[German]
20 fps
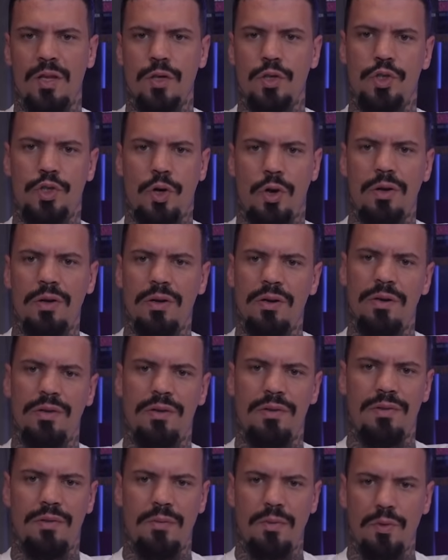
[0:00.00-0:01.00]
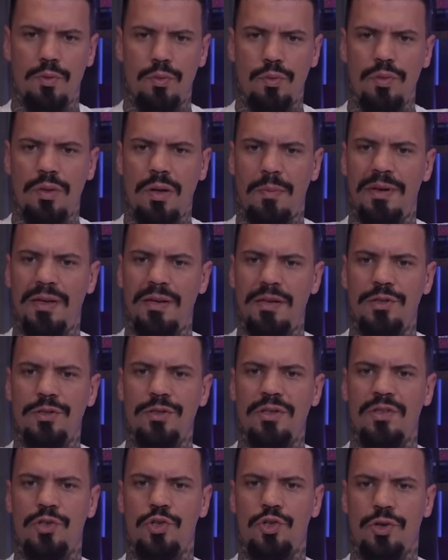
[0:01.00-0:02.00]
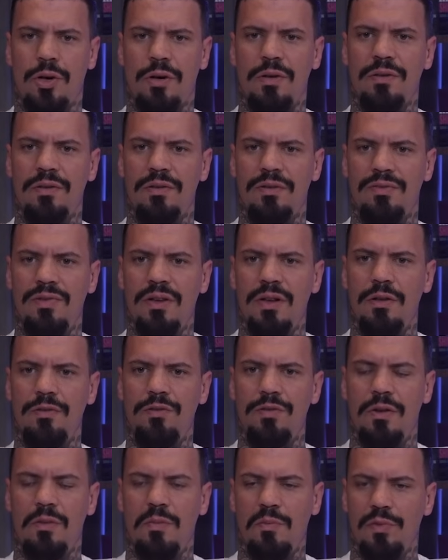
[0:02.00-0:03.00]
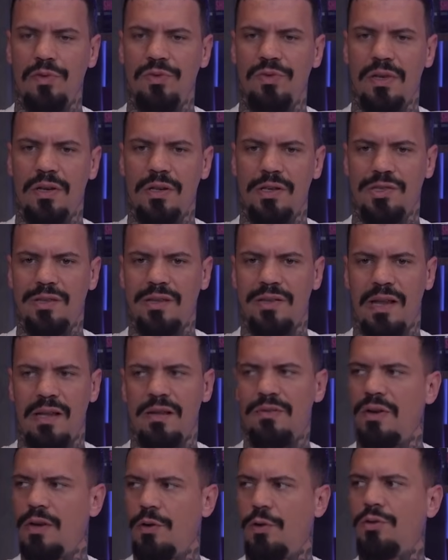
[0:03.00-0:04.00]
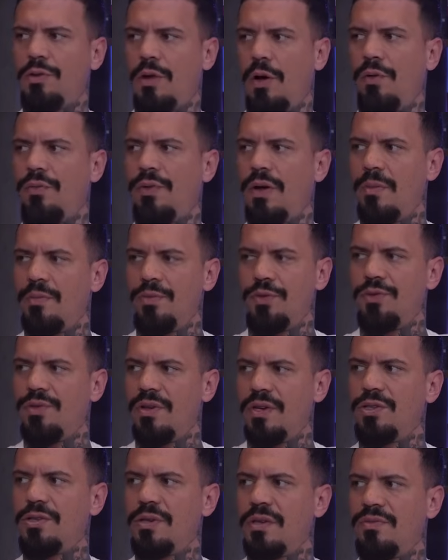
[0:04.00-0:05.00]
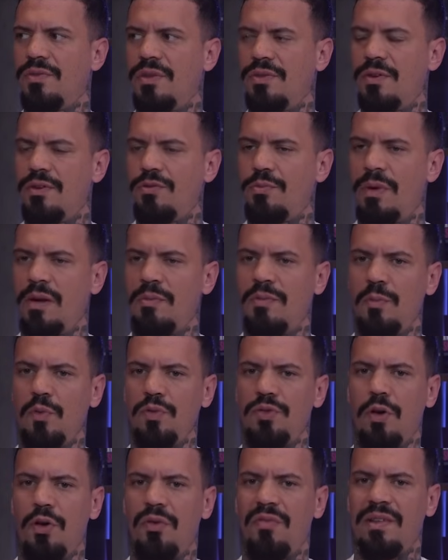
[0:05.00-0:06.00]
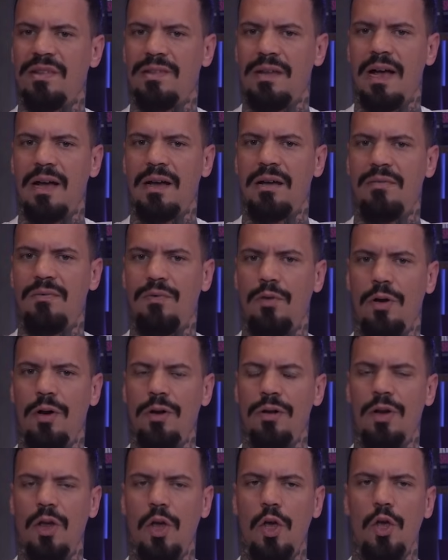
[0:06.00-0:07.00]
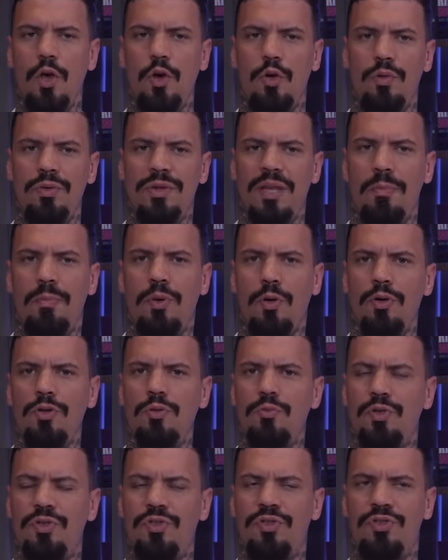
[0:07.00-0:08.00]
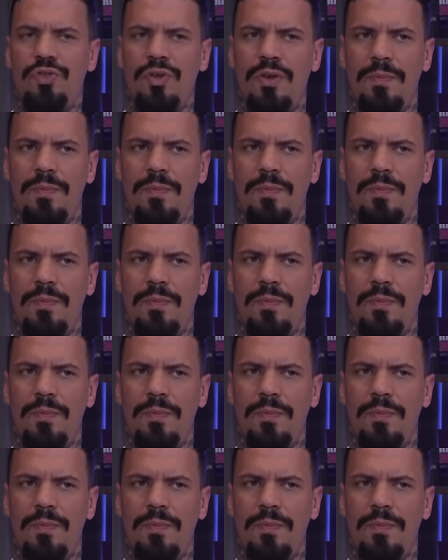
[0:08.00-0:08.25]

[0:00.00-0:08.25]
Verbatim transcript: Schocken ist immer gut, aber nicht des Schockens willen, sondern man muss wirklich das Handwerk auch drauf haben. So sehe ich das. Weißt du, was ich meine? Man muss auch was sagen wollen und der Punkt muss